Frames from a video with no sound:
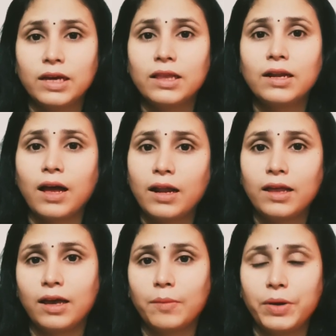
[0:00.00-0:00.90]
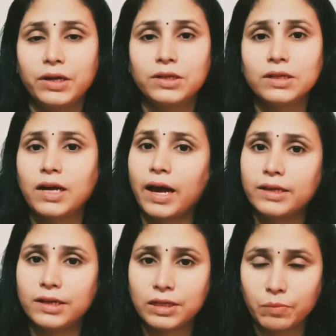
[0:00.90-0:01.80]
எதனால் அப்படின்ட்டு
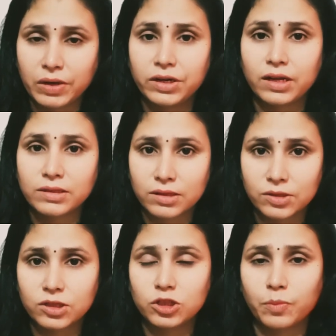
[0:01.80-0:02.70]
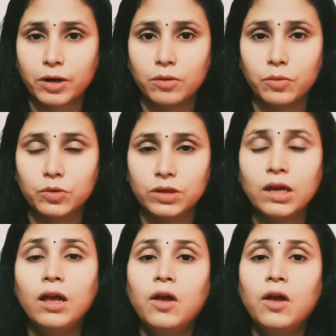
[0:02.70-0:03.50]
ஐஐடி மெட்ராஸ் ரிசர்ச் பண்ணும்போது